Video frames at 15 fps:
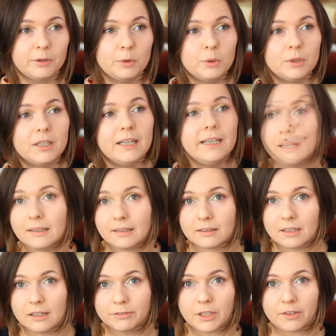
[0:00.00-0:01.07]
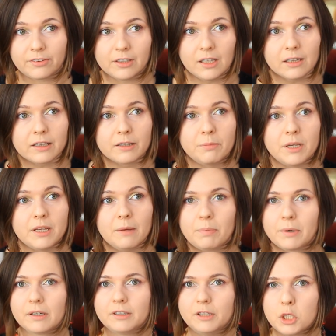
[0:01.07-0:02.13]
года. Этот автор стал для меня
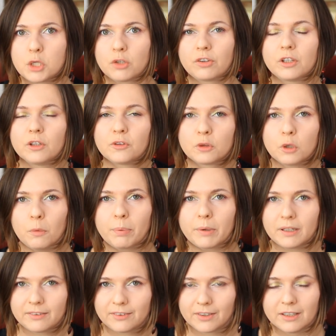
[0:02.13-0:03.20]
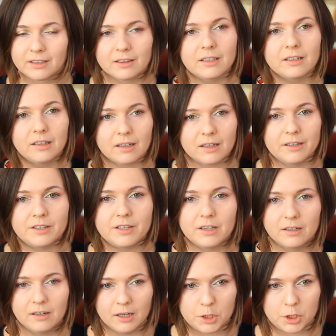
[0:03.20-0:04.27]
практически стопроцентной гарантией
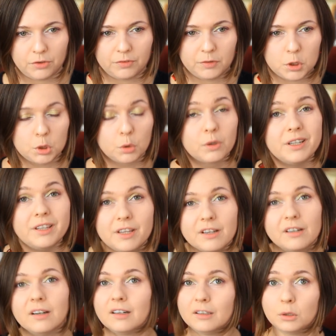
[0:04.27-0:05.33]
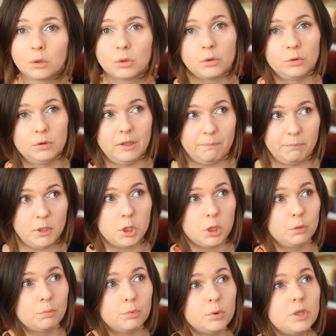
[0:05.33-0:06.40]
качества, что книга, которую он
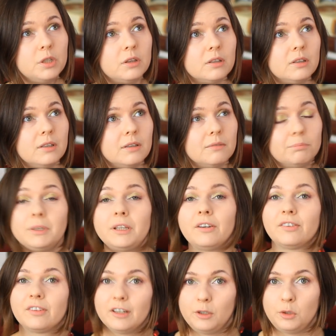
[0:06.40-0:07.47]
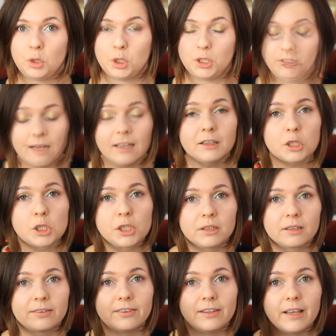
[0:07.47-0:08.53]
напишет, будет потрясающая. Это
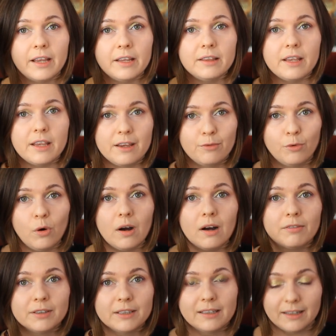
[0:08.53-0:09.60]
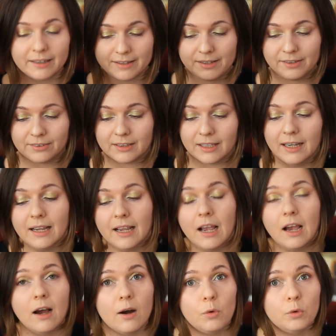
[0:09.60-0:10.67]
Шенксхейн и его авангардисты.
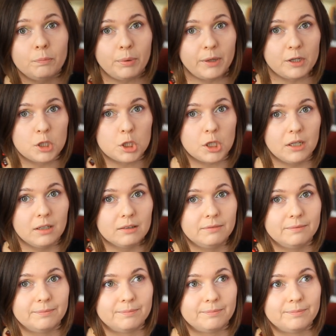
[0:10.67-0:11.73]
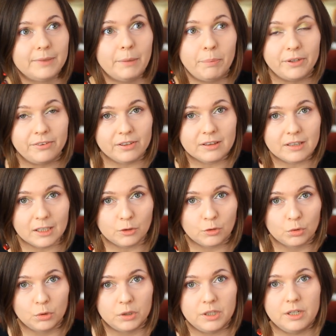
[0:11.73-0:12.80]
Он приезжал на
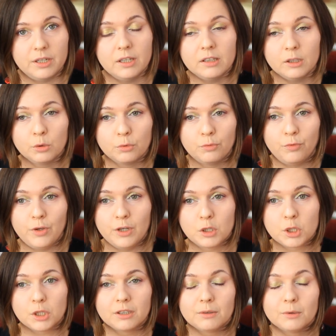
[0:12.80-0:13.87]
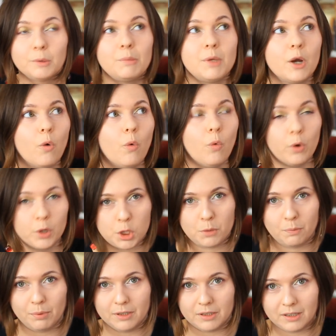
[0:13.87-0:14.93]
презентацию книги, на нонфикшн. Он мне
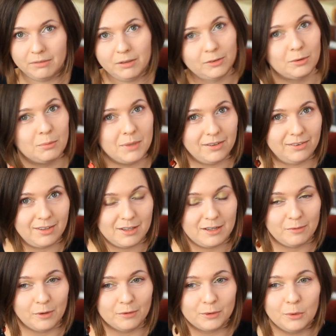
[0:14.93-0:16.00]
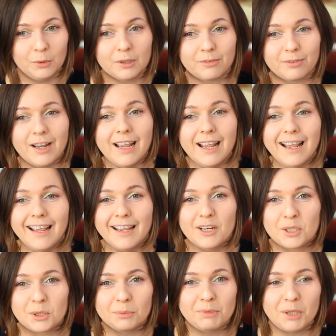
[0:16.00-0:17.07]
очень понравился, мне меня есть от него автограф. И
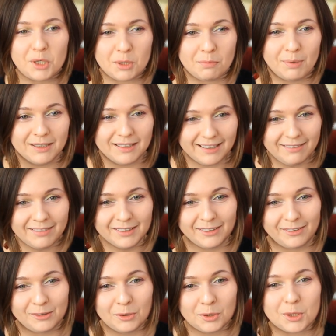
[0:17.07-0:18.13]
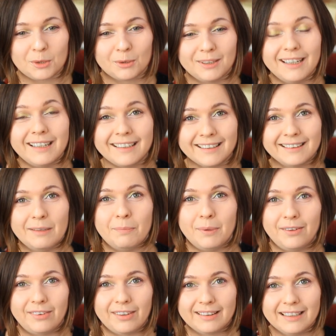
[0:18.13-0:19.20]
что мне еще понравилось, то, что на этой
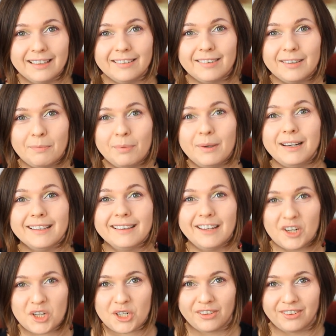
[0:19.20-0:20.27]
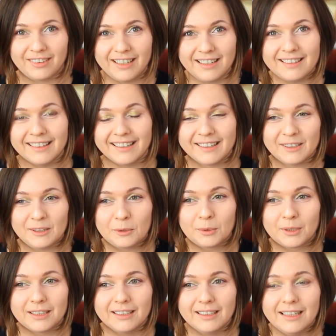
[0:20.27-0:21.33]
презентации были наши зрители,
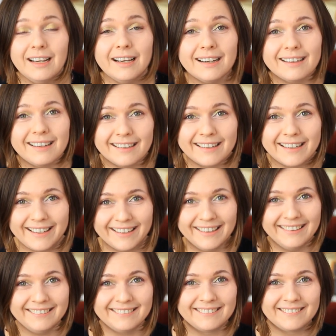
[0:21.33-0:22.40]
которые, как и я,